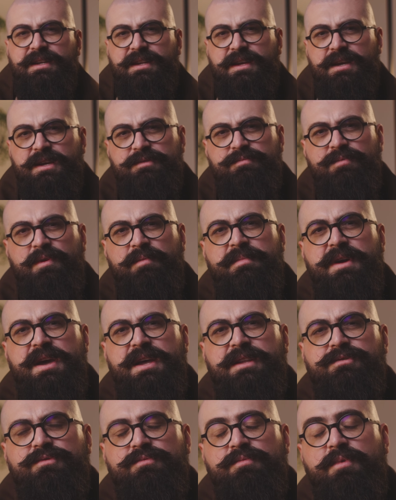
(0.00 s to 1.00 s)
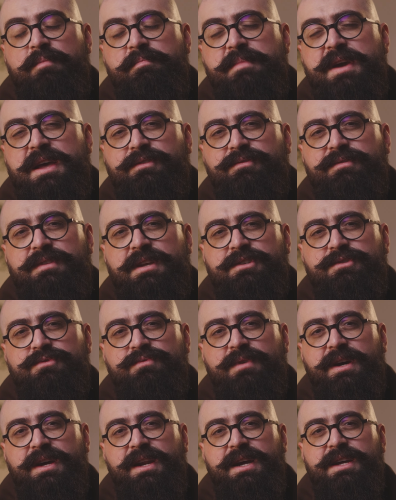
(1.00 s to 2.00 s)
né, os momentos, o momento da
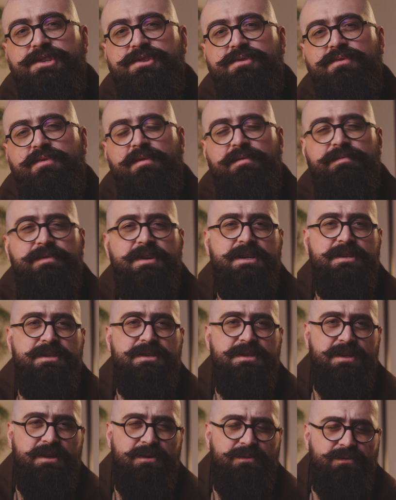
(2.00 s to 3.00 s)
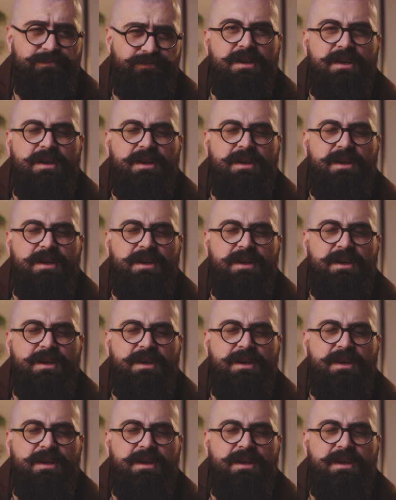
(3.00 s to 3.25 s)
sua grande conversão,